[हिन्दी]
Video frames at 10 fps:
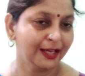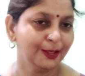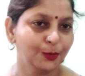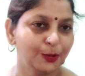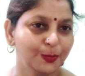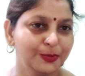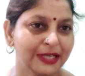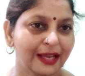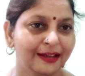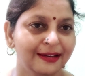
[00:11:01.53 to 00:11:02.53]
माय यूट्यूब
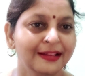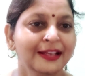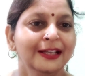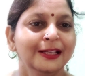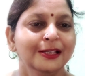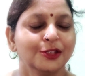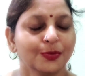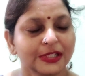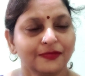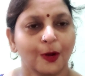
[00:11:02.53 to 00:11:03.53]
चैनल
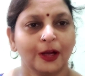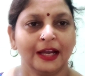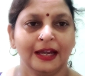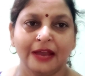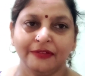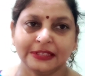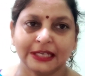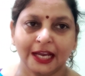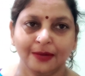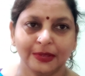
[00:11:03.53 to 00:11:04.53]
सुमन ब्लॉग एंड लाइफ
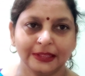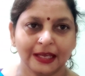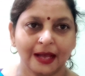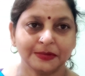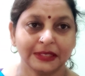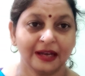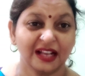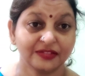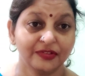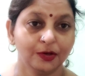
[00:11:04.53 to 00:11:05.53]
स्टाइल मिलते हैं आपसे
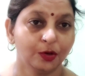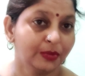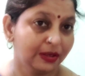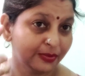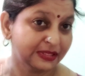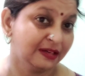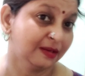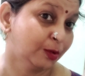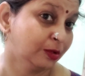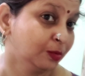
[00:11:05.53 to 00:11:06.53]
नेक्स्ट वीडियो में
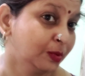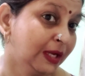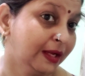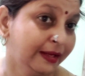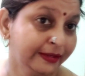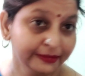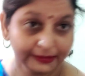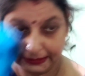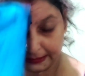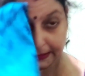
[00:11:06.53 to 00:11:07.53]
पसीना बहुत हो रहा है
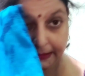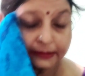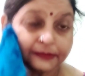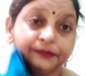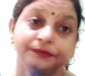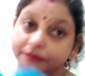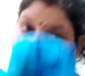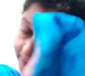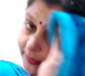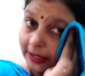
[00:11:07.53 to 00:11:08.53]

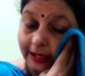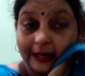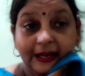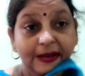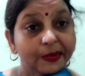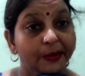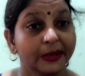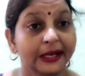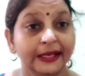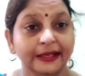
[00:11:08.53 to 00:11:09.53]
तब तक के लिए
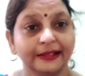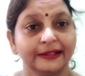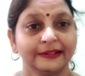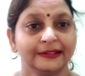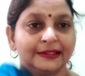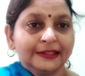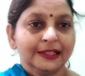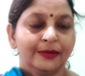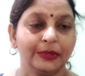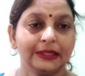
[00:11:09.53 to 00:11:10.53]
बाय
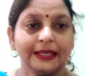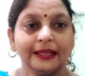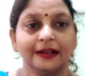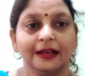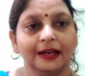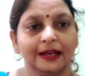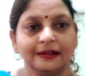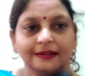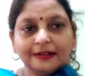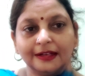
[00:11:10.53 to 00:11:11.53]
मिलते हैं कल
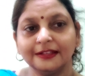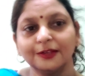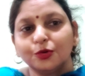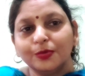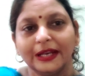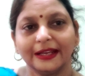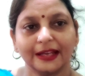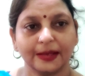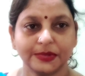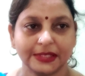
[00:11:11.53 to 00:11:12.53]
कल ज़रूर
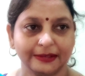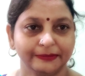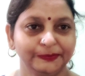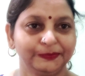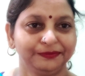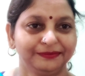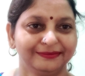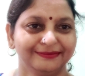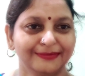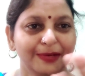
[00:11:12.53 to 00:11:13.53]
मिलेंगे आपसे
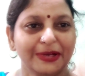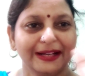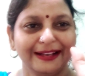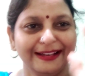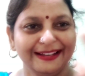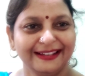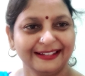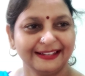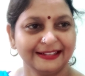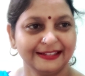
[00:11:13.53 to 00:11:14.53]
बाय बाय